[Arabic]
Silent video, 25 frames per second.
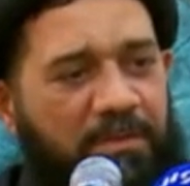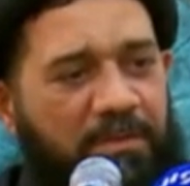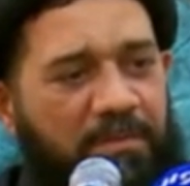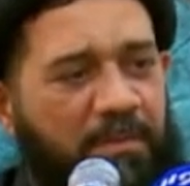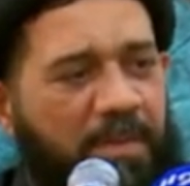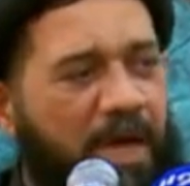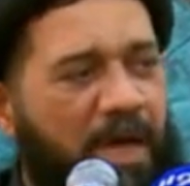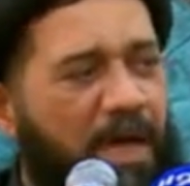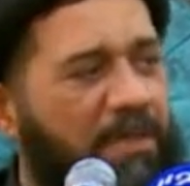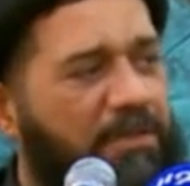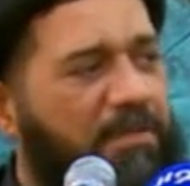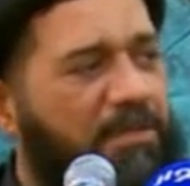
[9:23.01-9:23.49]

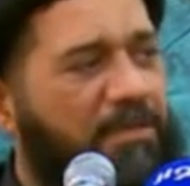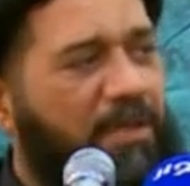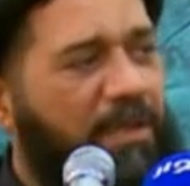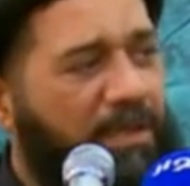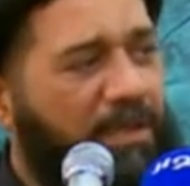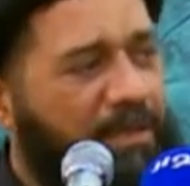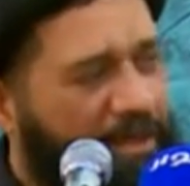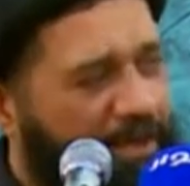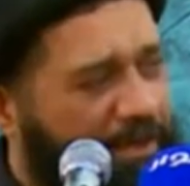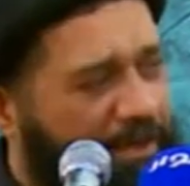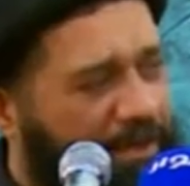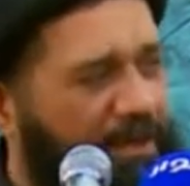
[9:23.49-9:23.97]
ما
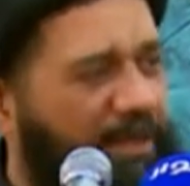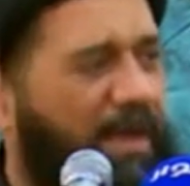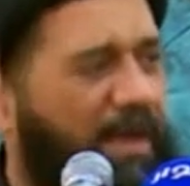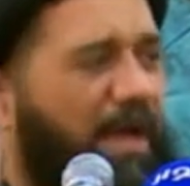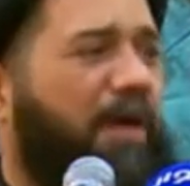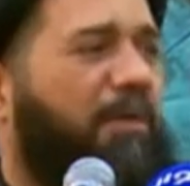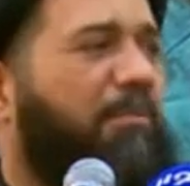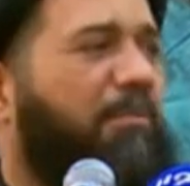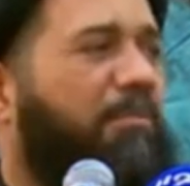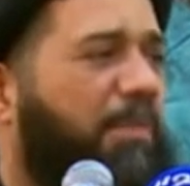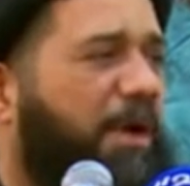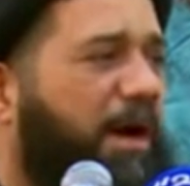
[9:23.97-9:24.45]
تحضر يا
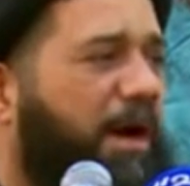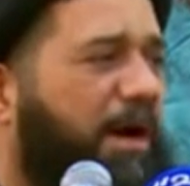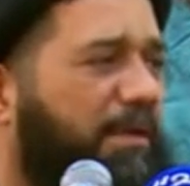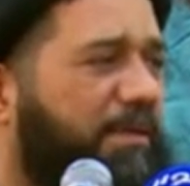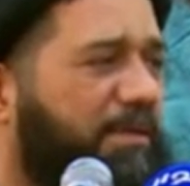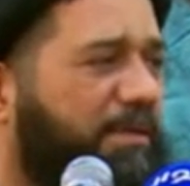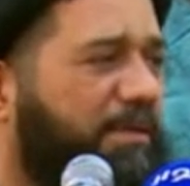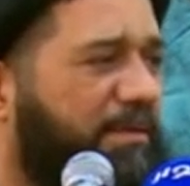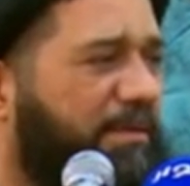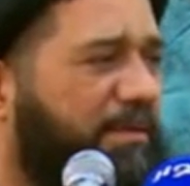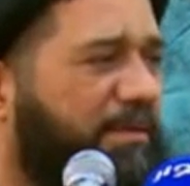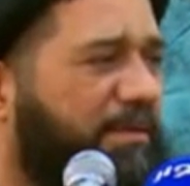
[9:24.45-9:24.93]
عبا
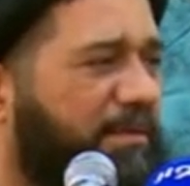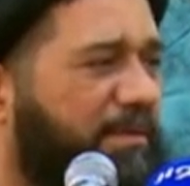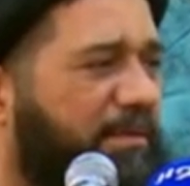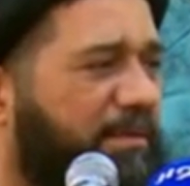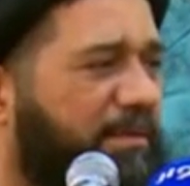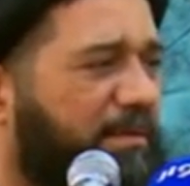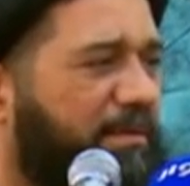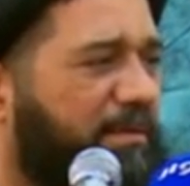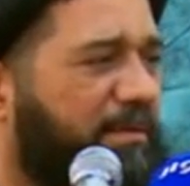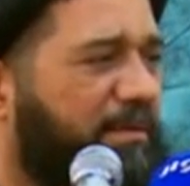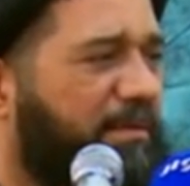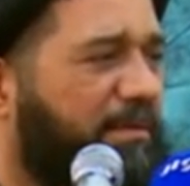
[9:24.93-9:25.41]

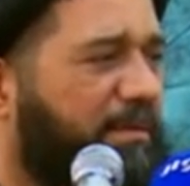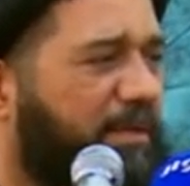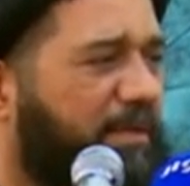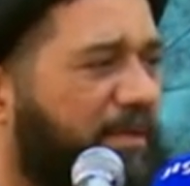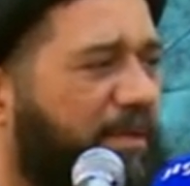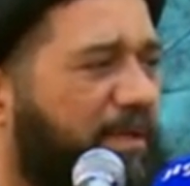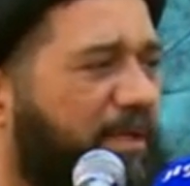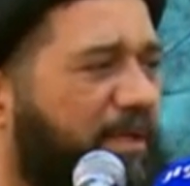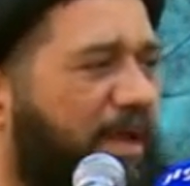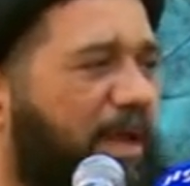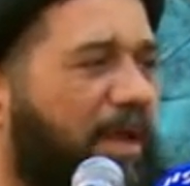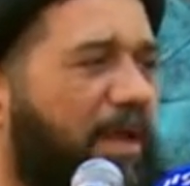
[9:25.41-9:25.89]

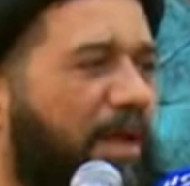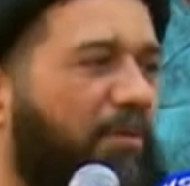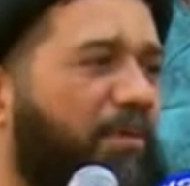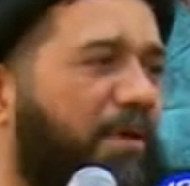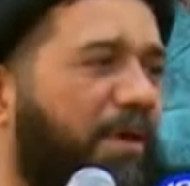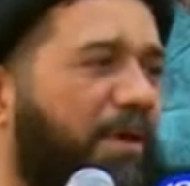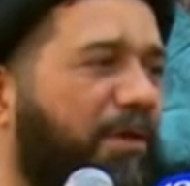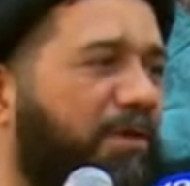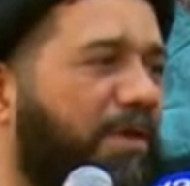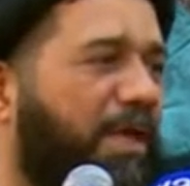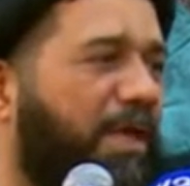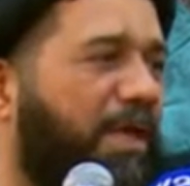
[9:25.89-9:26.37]
يلا
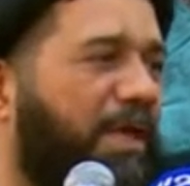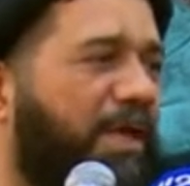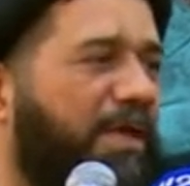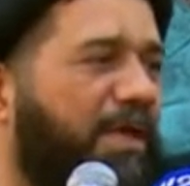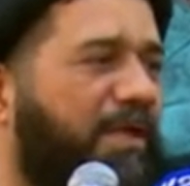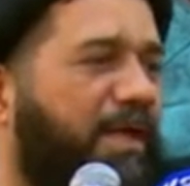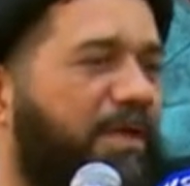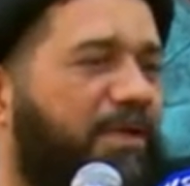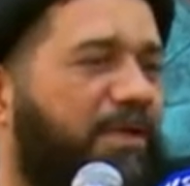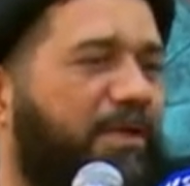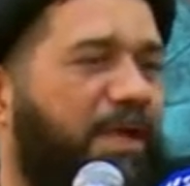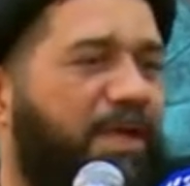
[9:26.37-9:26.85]
ابويا شيل
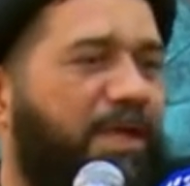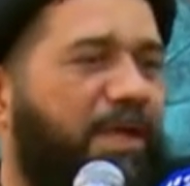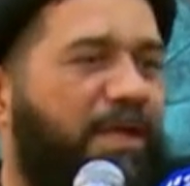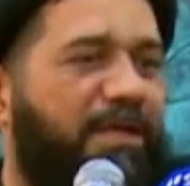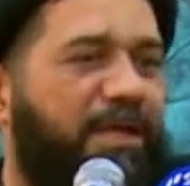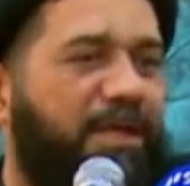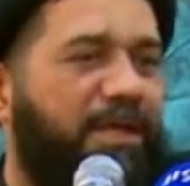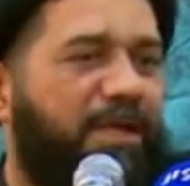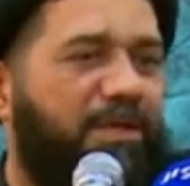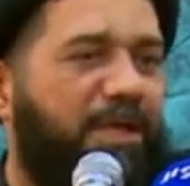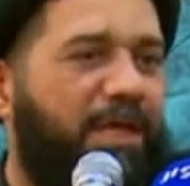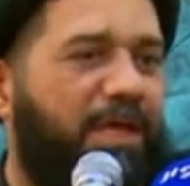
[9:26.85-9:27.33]
ايدك شيل
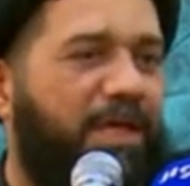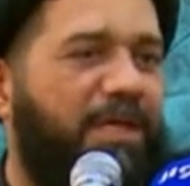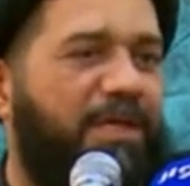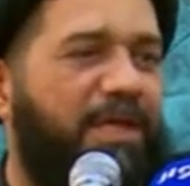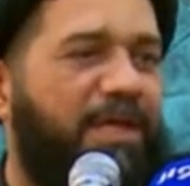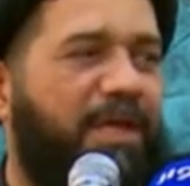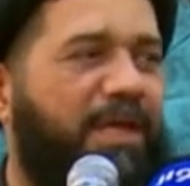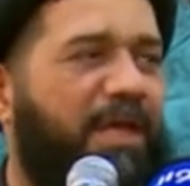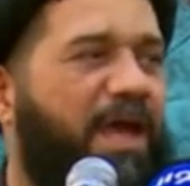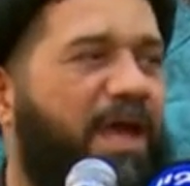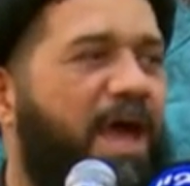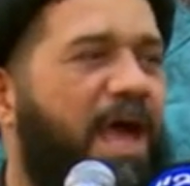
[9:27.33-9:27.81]
ايدك شيل
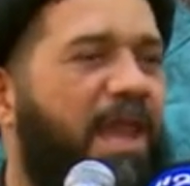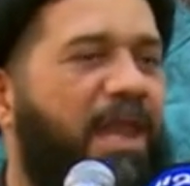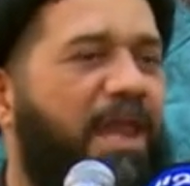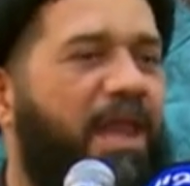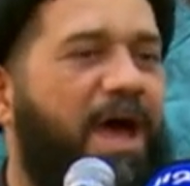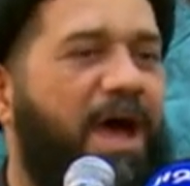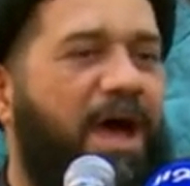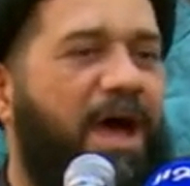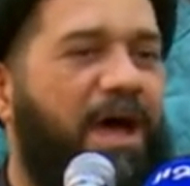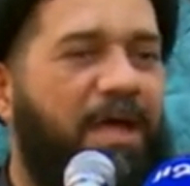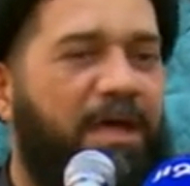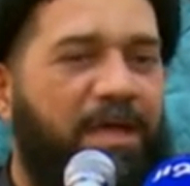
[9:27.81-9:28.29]
ايدك يا
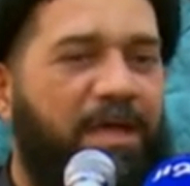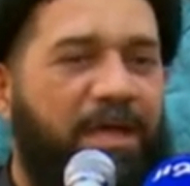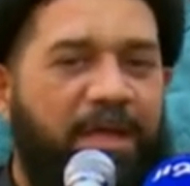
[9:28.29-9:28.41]
الله